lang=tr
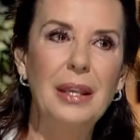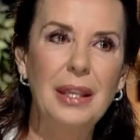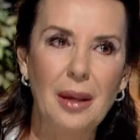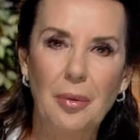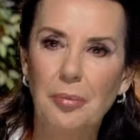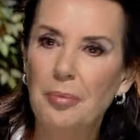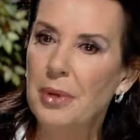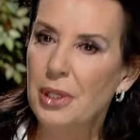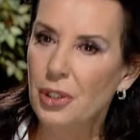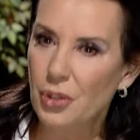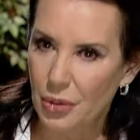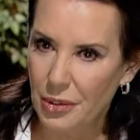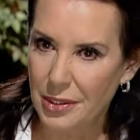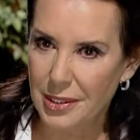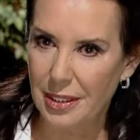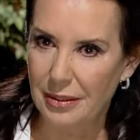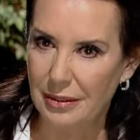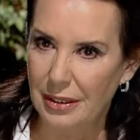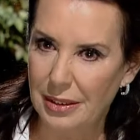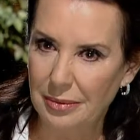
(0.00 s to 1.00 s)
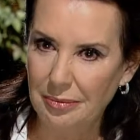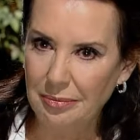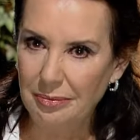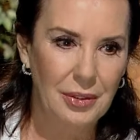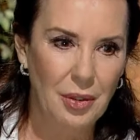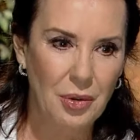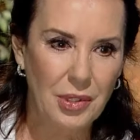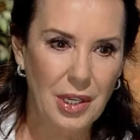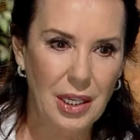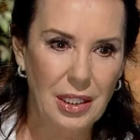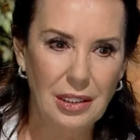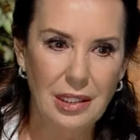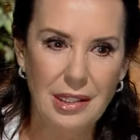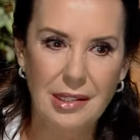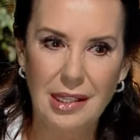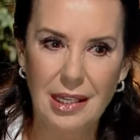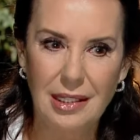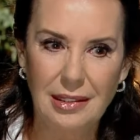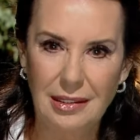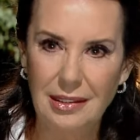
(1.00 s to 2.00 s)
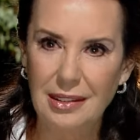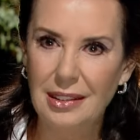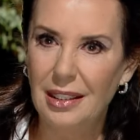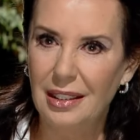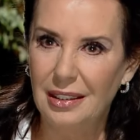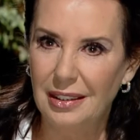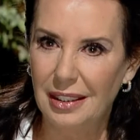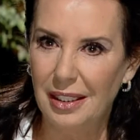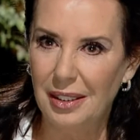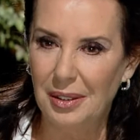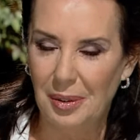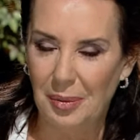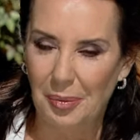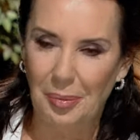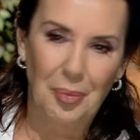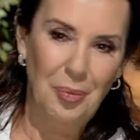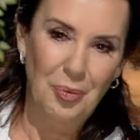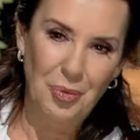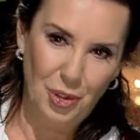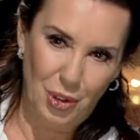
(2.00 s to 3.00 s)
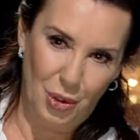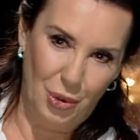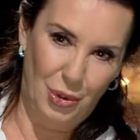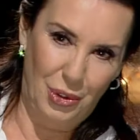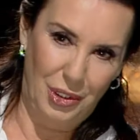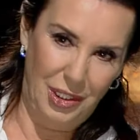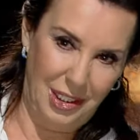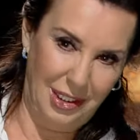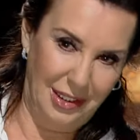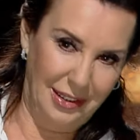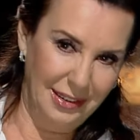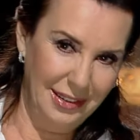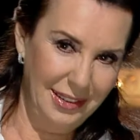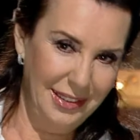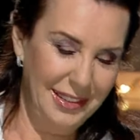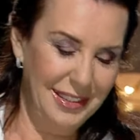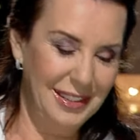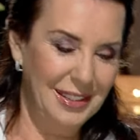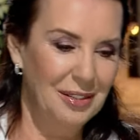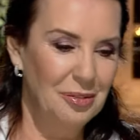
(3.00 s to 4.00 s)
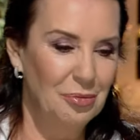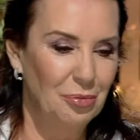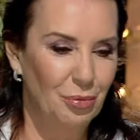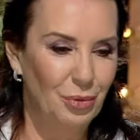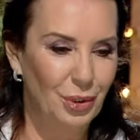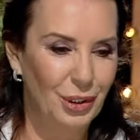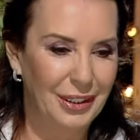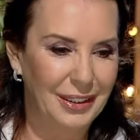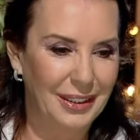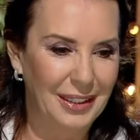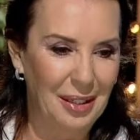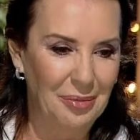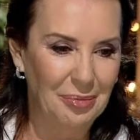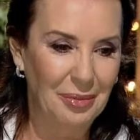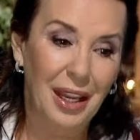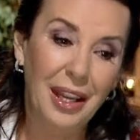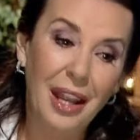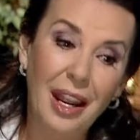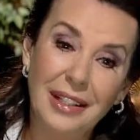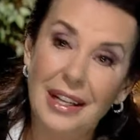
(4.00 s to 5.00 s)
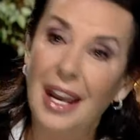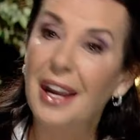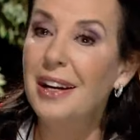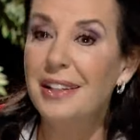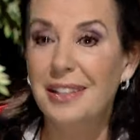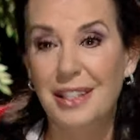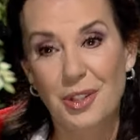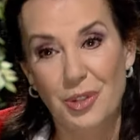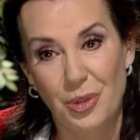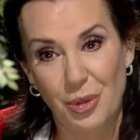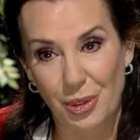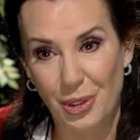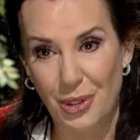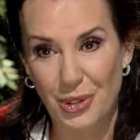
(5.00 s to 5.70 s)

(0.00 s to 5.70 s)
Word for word: yapmayı çok severim. Özellikle zeytinyağlılarım çok iyidir bu anlamda. Yani herkes öyle